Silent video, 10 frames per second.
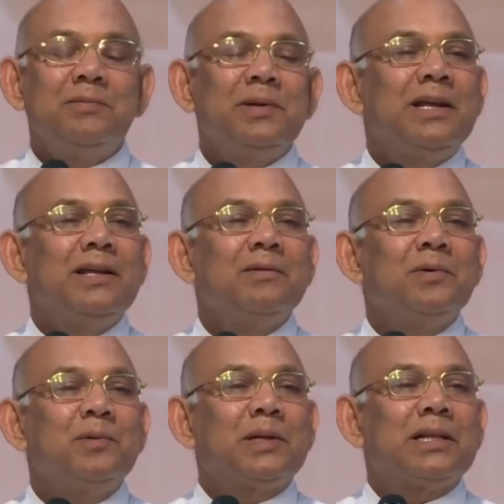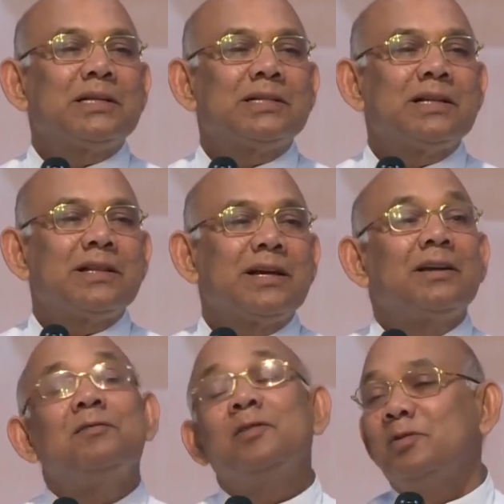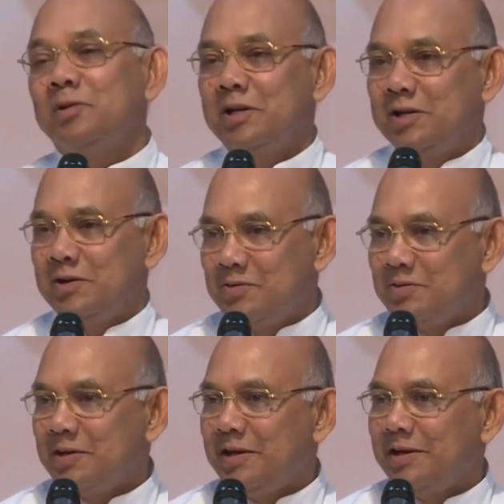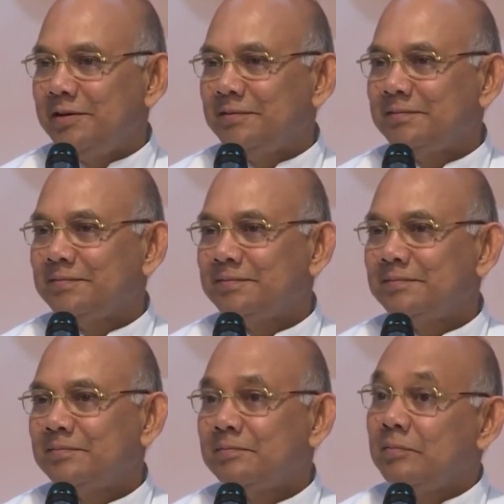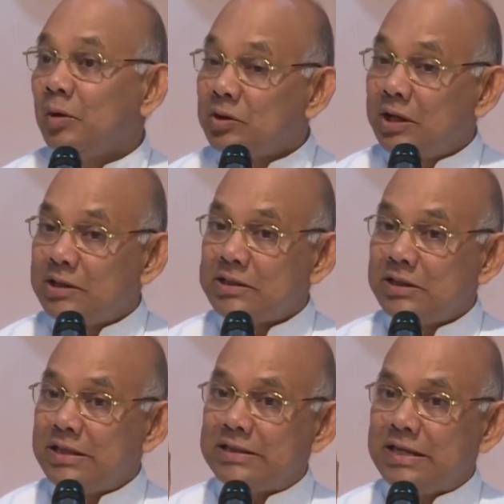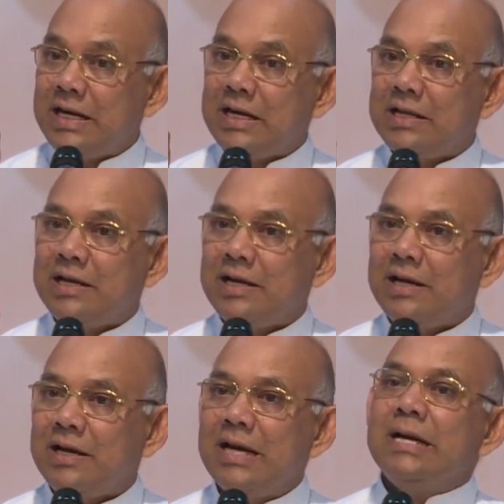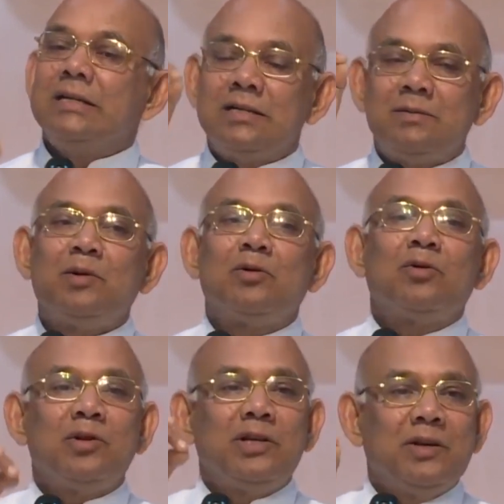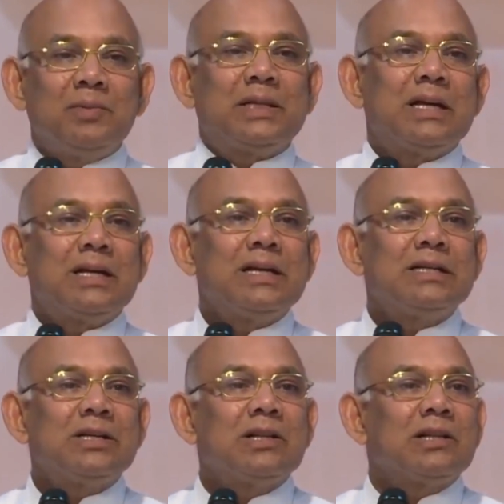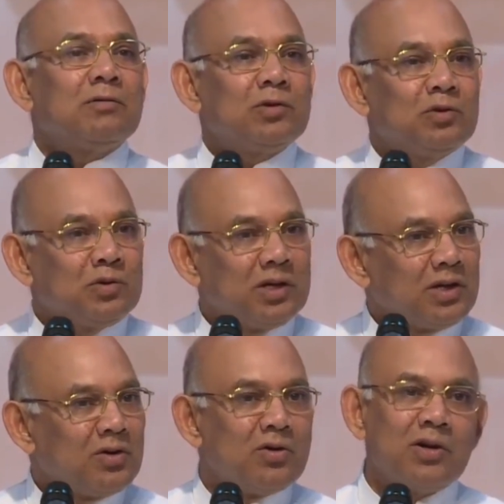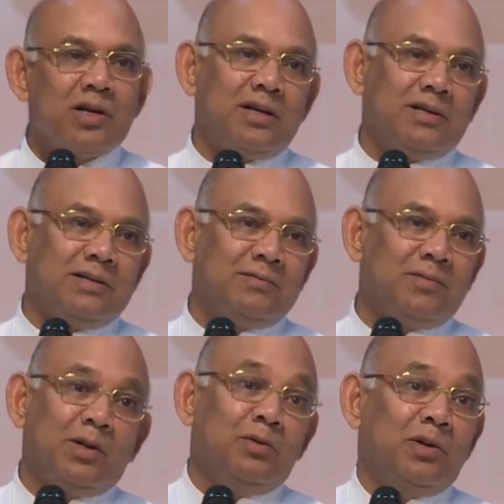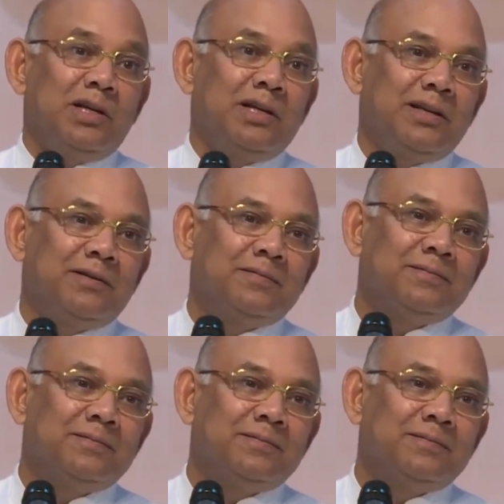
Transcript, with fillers: भी नहीं है पता चलता कि वो दुखी क्यों है बहुत केसी ऐसे आते हैं जिसमें उनको ये पता नहीं चलता वो दुखी क्यों हैं पर दुखी हैं